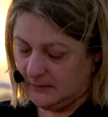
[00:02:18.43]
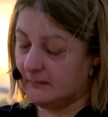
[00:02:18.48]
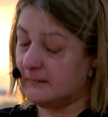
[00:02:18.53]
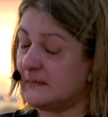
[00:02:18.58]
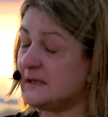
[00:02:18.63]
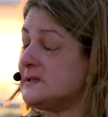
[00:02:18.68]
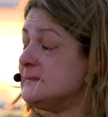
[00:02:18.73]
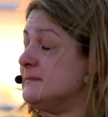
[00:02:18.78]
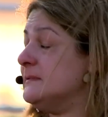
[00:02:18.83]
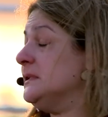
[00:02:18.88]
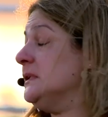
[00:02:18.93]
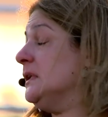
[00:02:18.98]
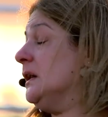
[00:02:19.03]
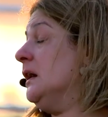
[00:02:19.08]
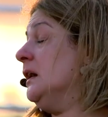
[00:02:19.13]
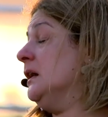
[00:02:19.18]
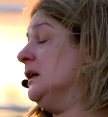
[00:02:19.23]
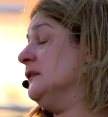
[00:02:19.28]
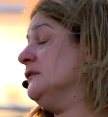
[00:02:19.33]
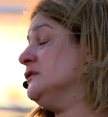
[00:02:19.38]
بس بدي
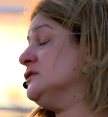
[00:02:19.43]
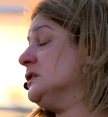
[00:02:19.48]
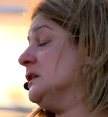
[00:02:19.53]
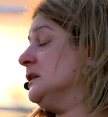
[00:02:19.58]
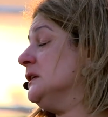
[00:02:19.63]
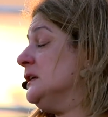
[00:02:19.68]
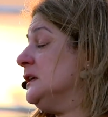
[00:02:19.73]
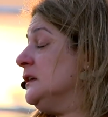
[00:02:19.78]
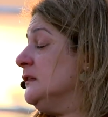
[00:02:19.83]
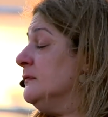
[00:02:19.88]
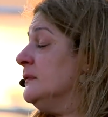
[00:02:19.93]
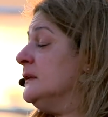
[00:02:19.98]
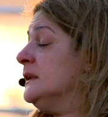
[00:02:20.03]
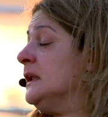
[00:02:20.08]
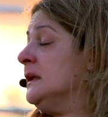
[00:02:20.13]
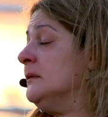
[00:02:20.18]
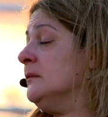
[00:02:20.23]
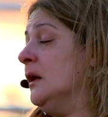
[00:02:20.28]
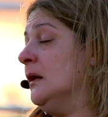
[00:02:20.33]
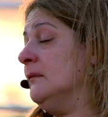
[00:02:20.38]
أعرف شغلة كيف
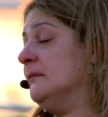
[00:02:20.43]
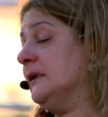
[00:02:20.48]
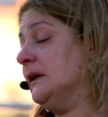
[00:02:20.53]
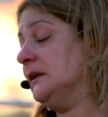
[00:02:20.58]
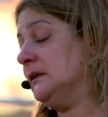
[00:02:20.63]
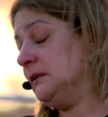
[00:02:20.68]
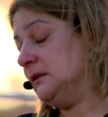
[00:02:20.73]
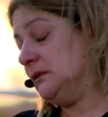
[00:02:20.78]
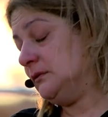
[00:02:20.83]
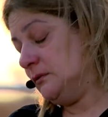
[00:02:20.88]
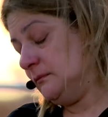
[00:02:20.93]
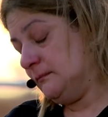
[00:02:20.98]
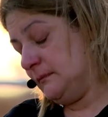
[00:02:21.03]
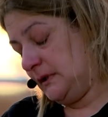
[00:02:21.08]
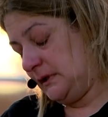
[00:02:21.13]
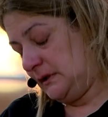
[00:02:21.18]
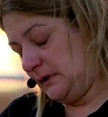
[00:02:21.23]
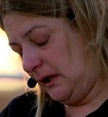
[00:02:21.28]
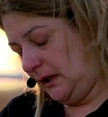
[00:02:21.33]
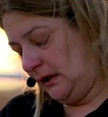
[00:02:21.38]
بيناموا عم خليتهم
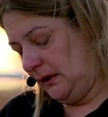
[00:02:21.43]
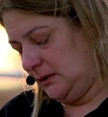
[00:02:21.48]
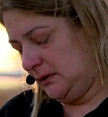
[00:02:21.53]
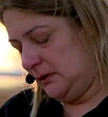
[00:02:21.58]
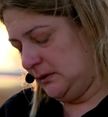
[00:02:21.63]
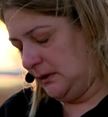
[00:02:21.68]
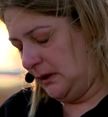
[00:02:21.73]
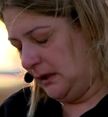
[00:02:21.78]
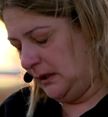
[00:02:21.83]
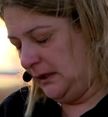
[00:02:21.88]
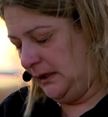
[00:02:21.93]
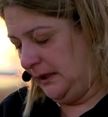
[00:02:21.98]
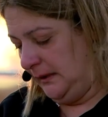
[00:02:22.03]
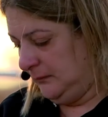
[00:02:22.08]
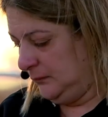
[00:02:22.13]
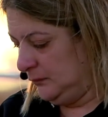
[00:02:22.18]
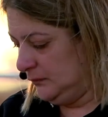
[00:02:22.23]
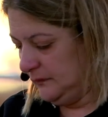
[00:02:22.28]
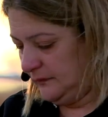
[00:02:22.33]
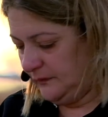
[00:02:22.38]
مرتاحين على اللي
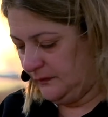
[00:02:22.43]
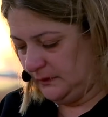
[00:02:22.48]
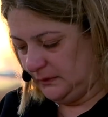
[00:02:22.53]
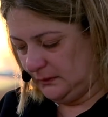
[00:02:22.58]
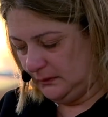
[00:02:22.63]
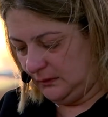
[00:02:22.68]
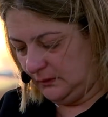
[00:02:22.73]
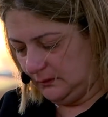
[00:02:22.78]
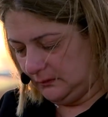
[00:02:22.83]
عملوا فينا